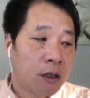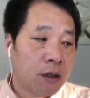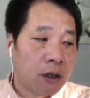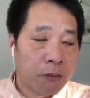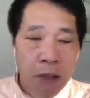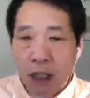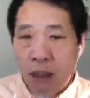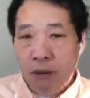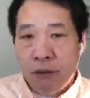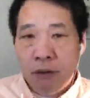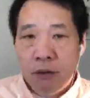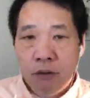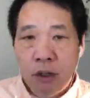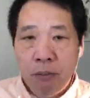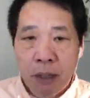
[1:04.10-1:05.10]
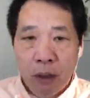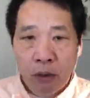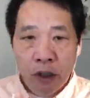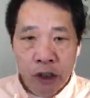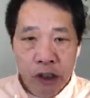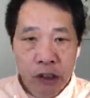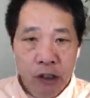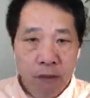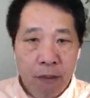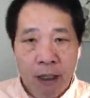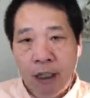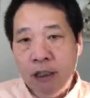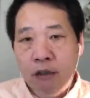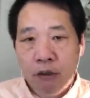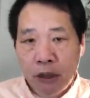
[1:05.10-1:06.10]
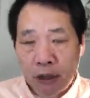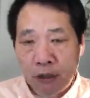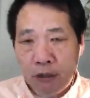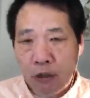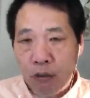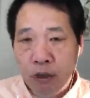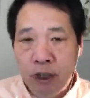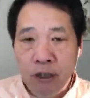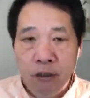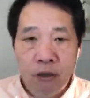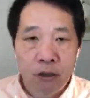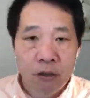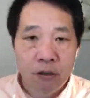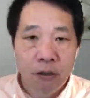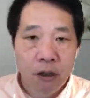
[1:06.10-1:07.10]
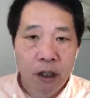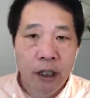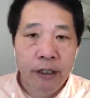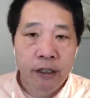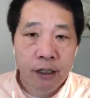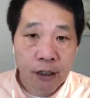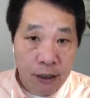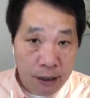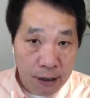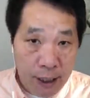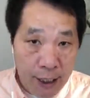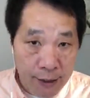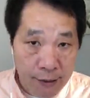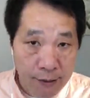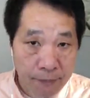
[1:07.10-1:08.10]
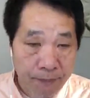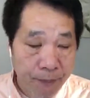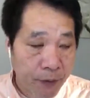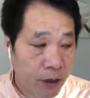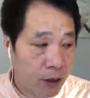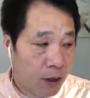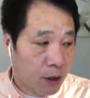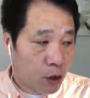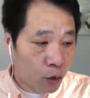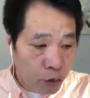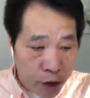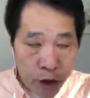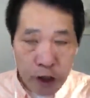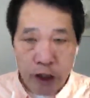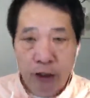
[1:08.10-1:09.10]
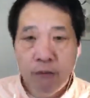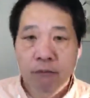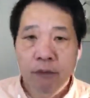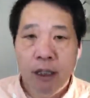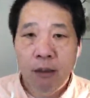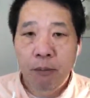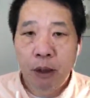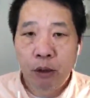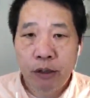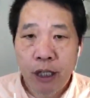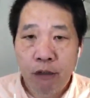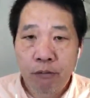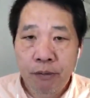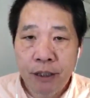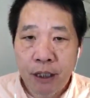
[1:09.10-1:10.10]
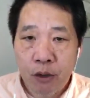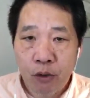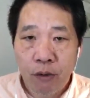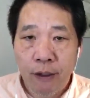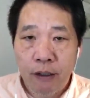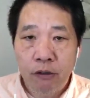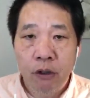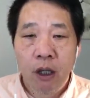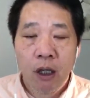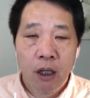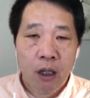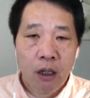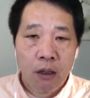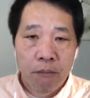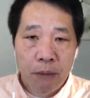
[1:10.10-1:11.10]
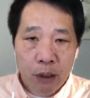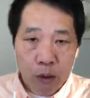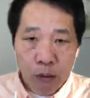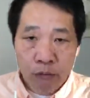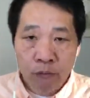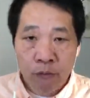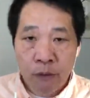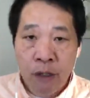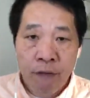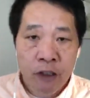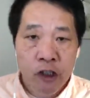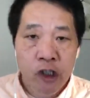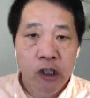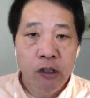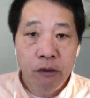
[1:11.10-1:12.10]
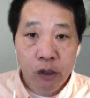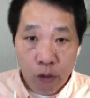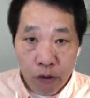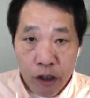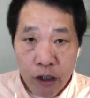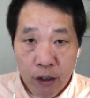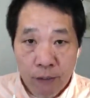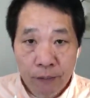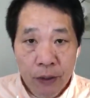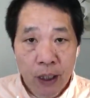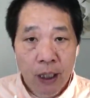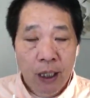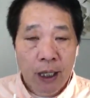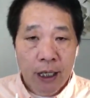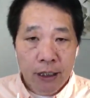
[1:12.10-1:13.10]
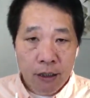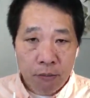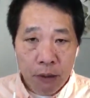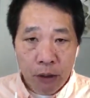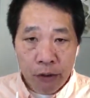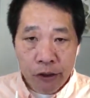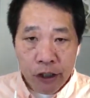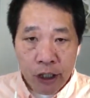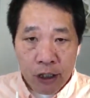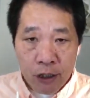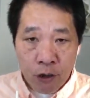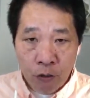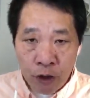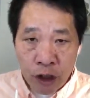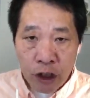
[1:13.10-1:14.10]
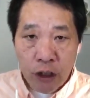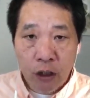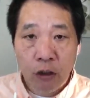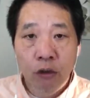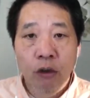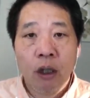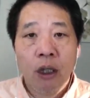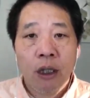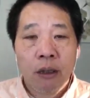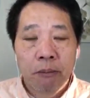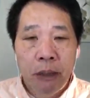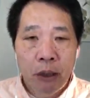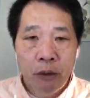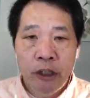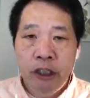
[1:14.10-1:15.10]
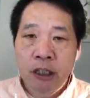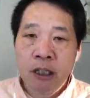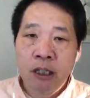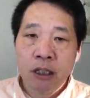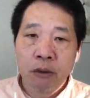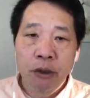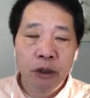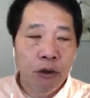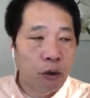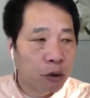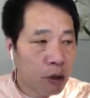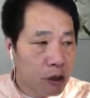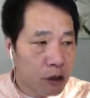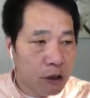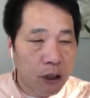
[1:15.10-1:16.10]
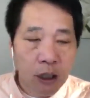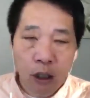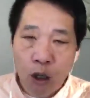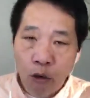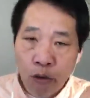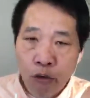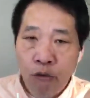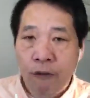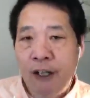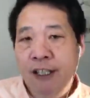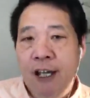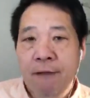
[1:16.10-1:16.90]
么，所以美国的经济马上就会重新，呃，这个起开始重启。按照美国财务部长的说法，就是说美国五月份的经济会重启，而且美国这一次重启以后，美国的经济会有一段时间的高速发展。